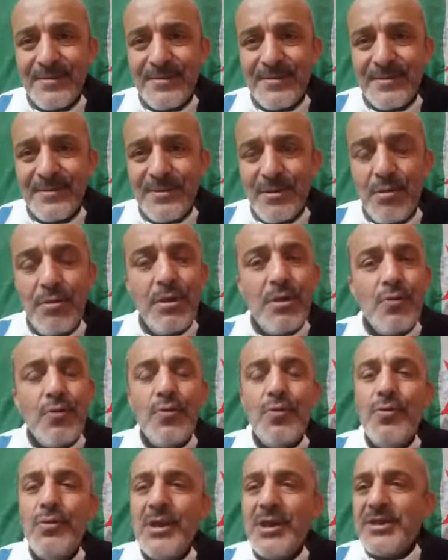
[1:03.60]
ولا
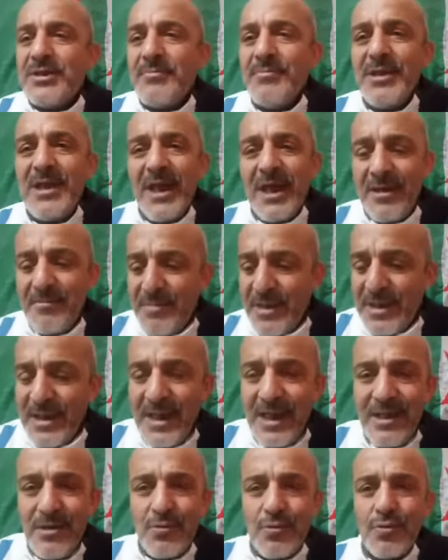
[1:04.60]
نقولوا لازم اللعابه كاع
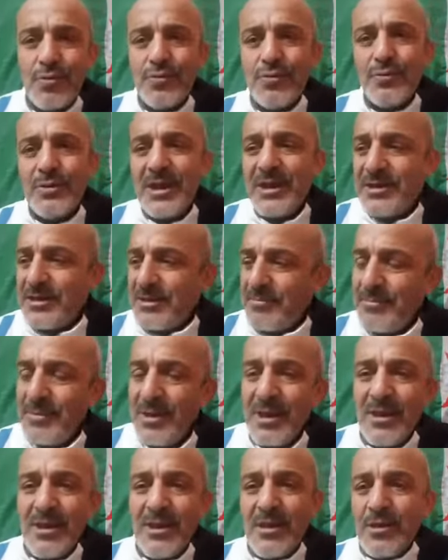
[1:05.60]
يكونوا لازم
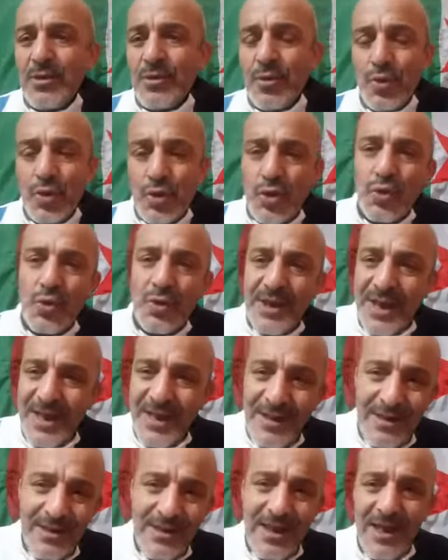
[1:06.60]
رجوع كاع
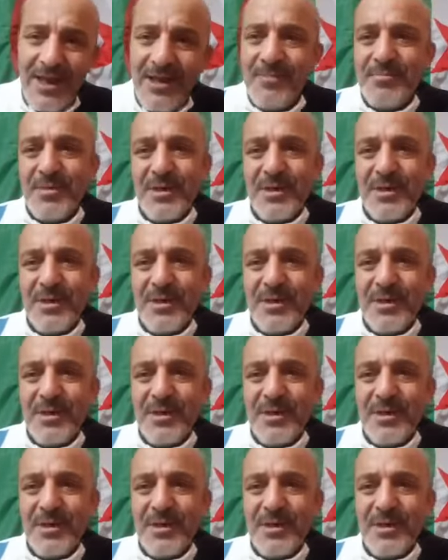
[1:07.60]
اللعابه